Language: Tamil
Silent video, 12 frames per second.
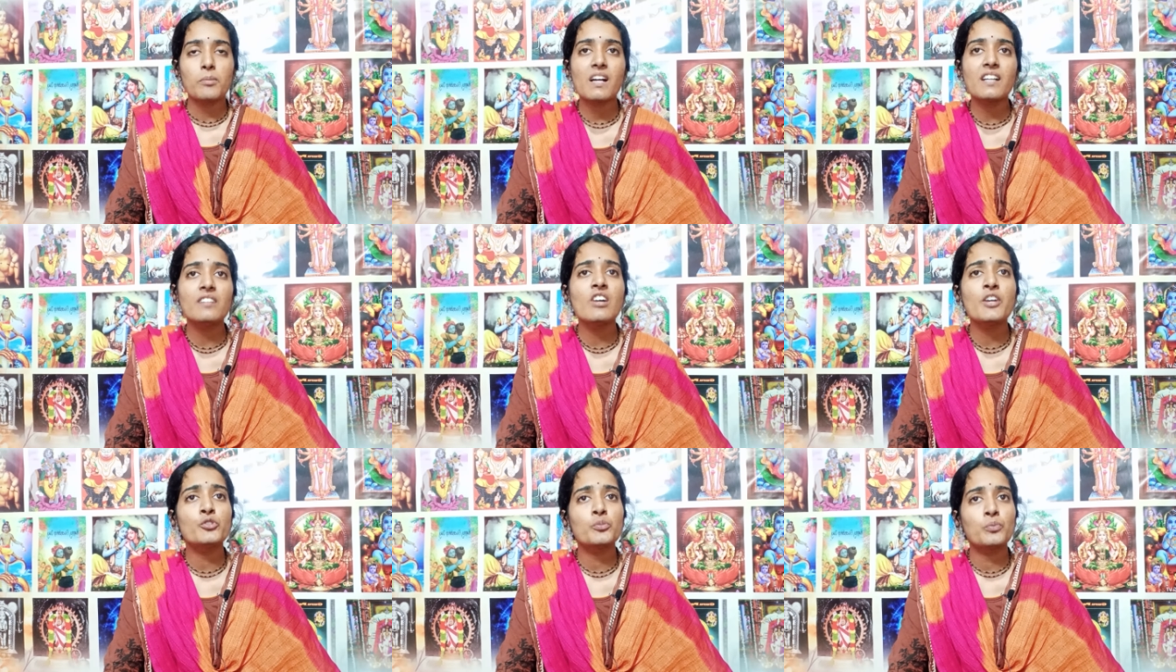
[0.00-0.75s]

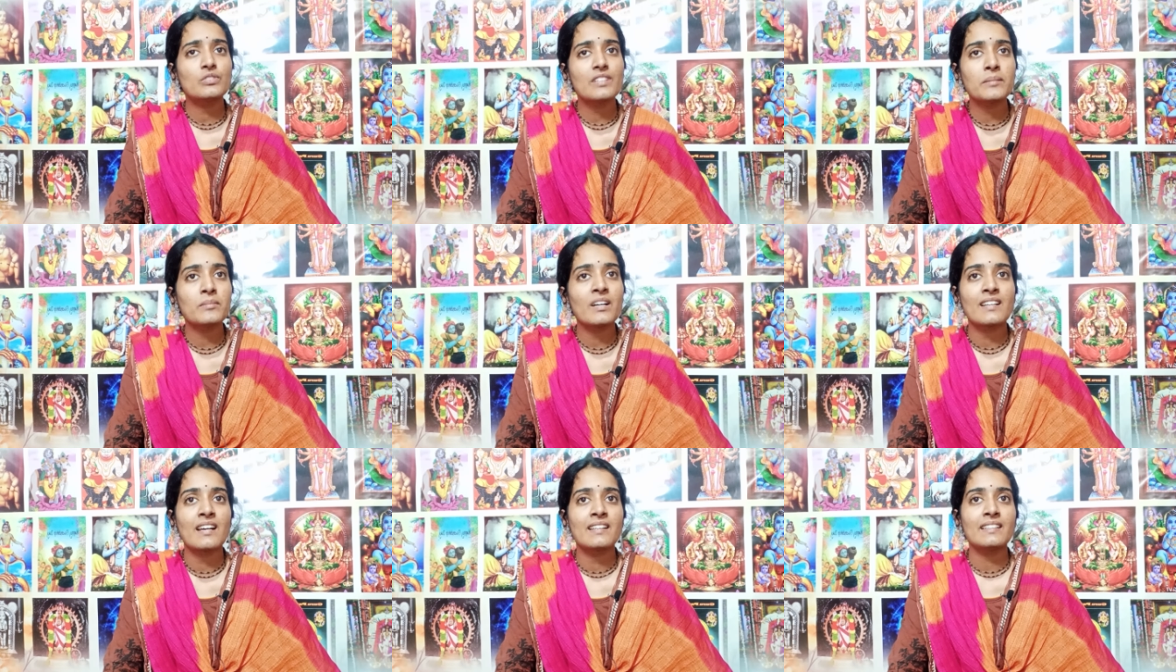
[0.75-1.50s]
பகவானோட
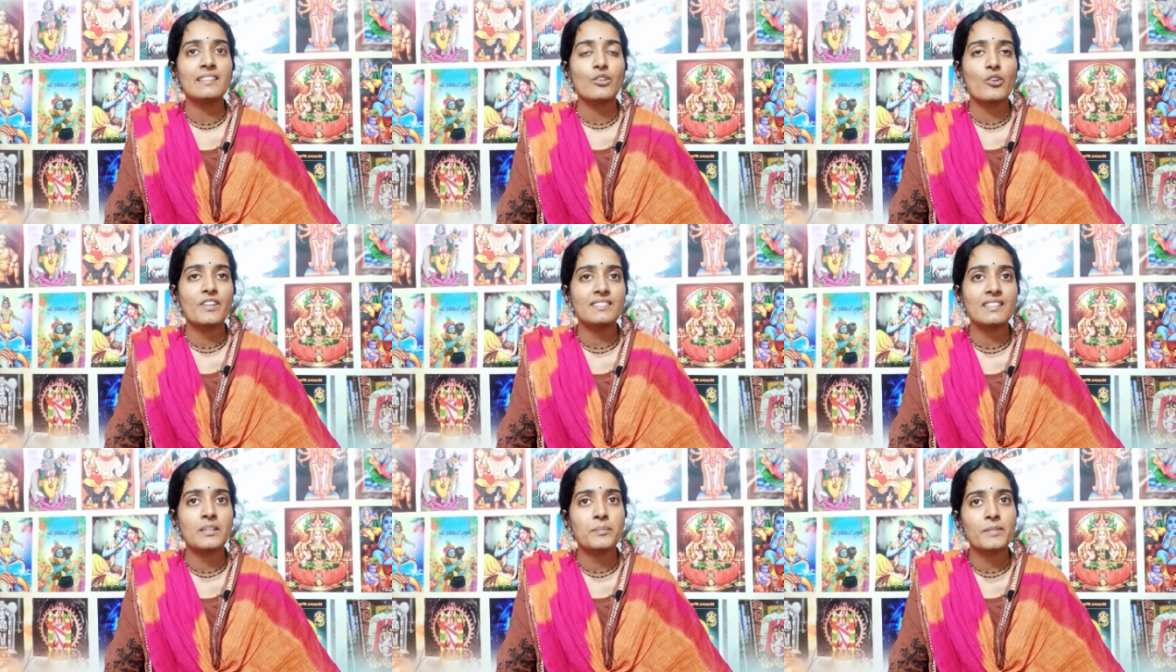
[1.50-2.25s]
புத்திரன்மாரான
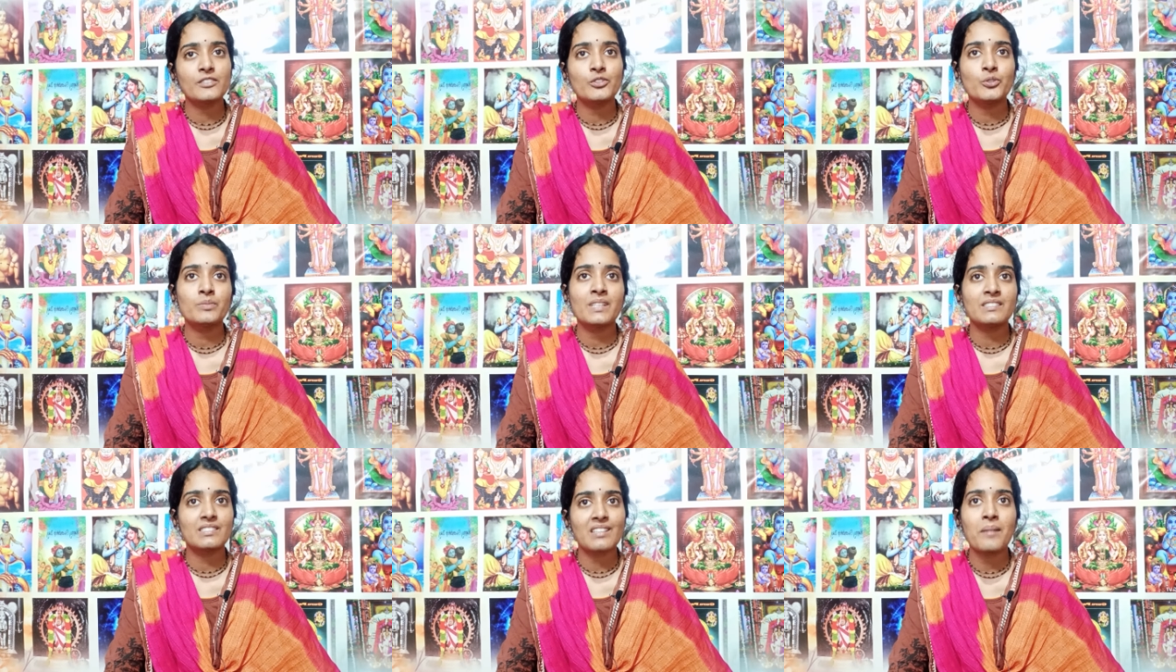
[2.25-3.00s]
குழந்தைகள்
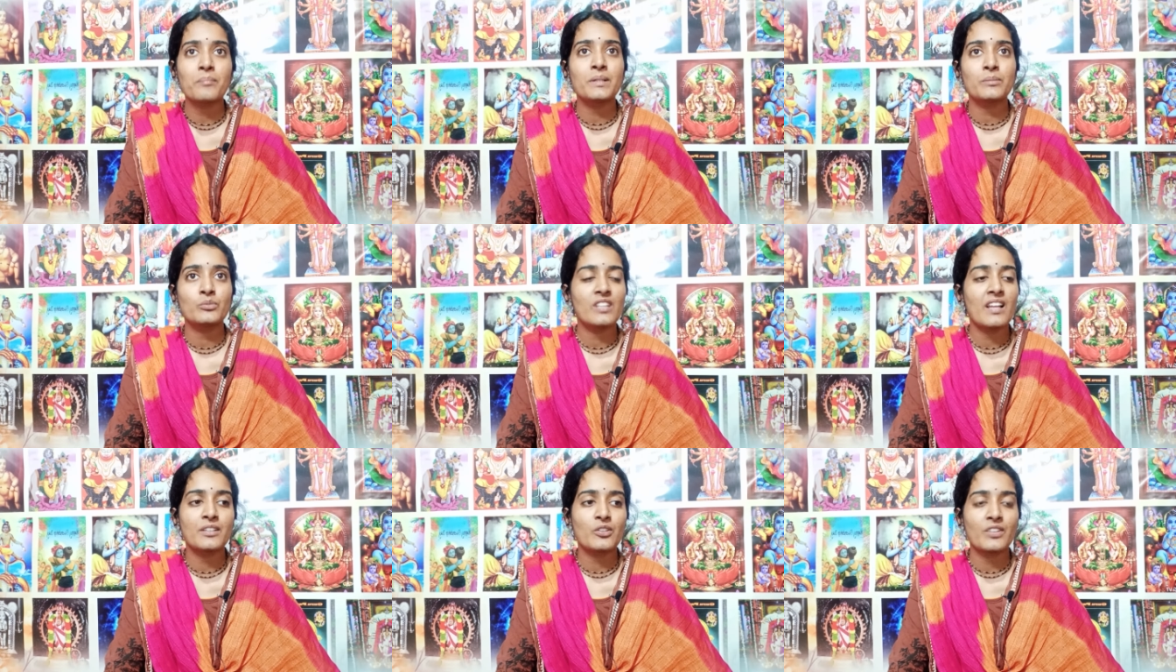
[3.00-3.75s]
பிரத்யும்னன் சாம்பன்
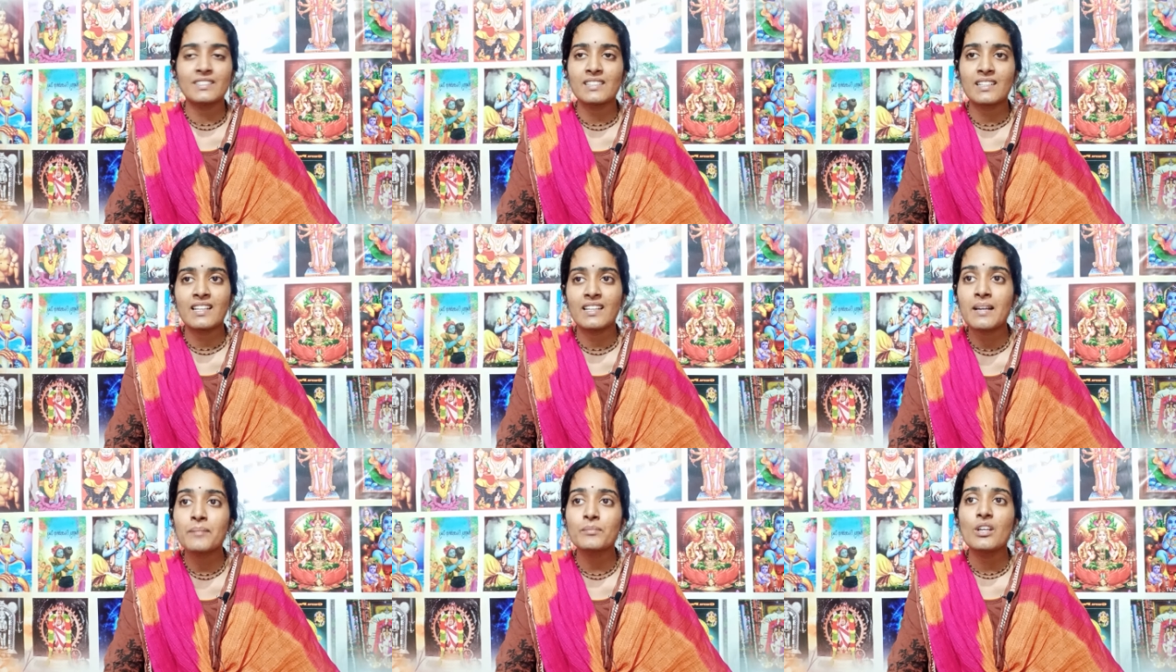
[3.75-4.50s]
முதலான குழந்தைகள்
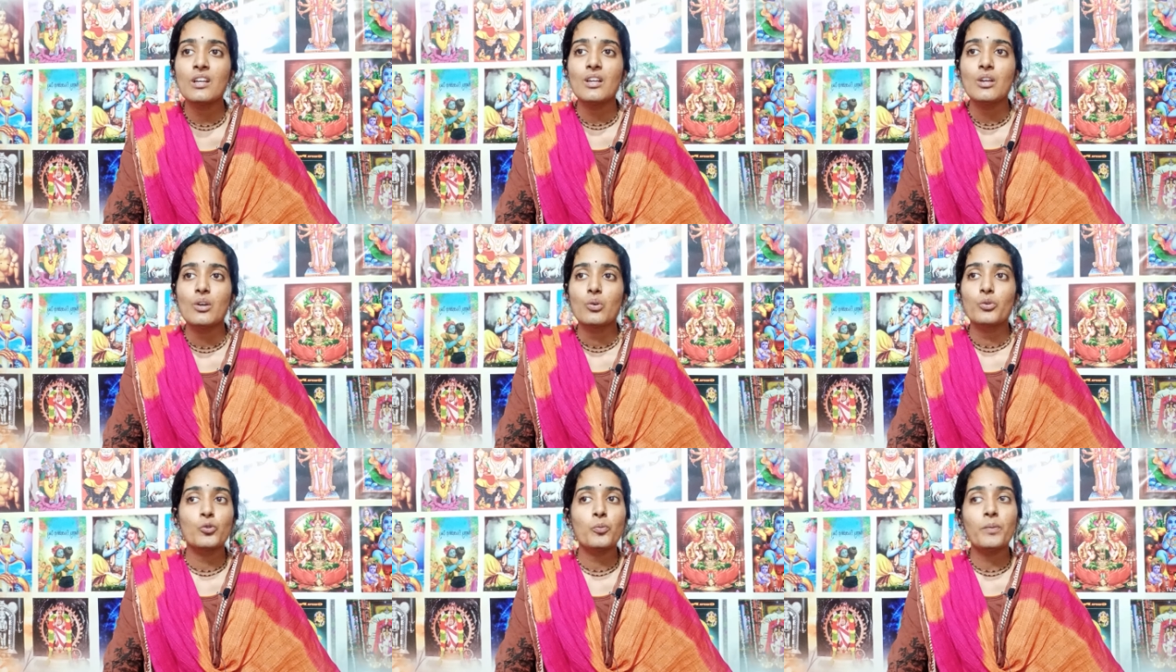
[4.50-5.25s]
எல்லாம்
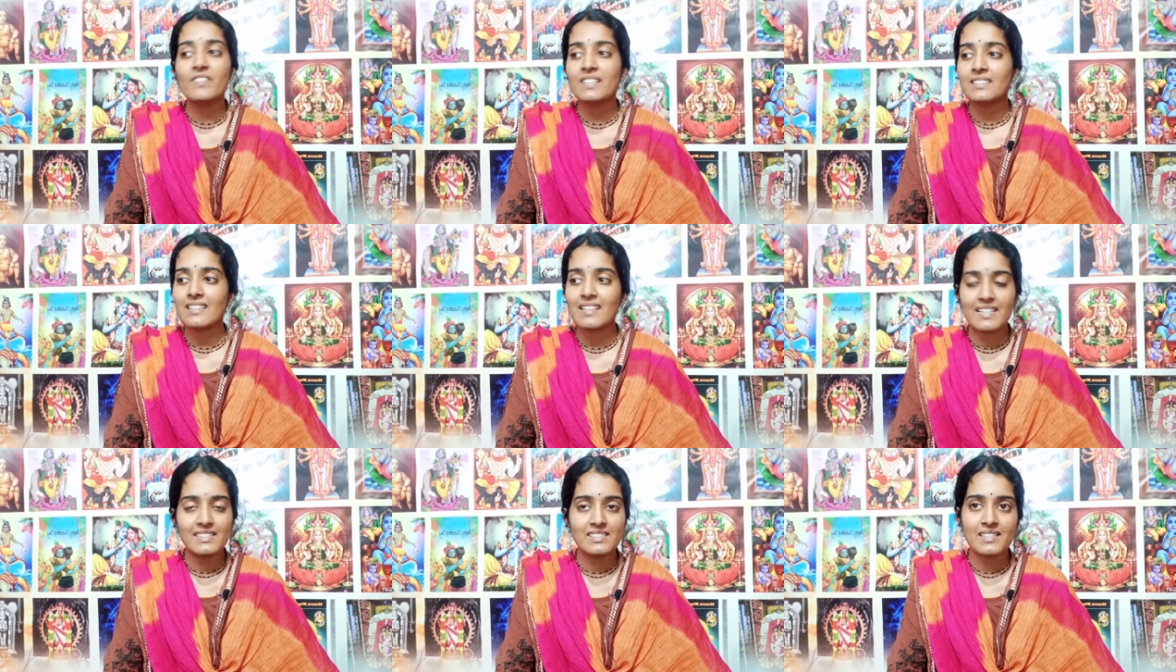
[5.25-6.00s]
ஒரு
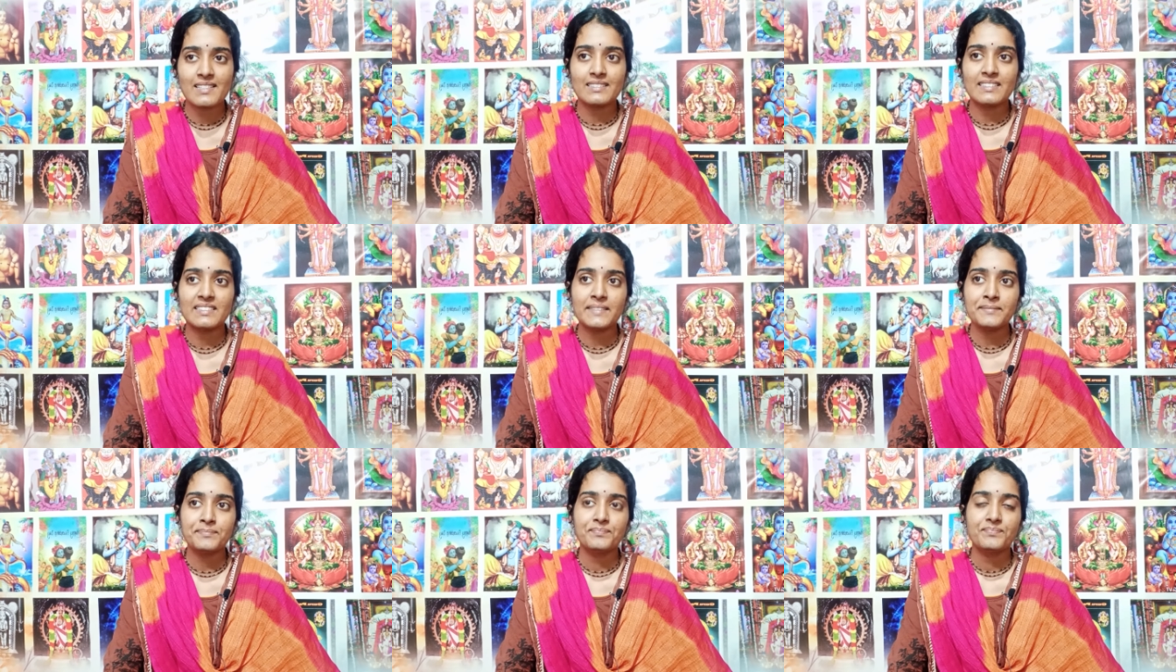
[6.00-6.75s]
உபவனத்தில் கழிச்சுட்டு இருந்தது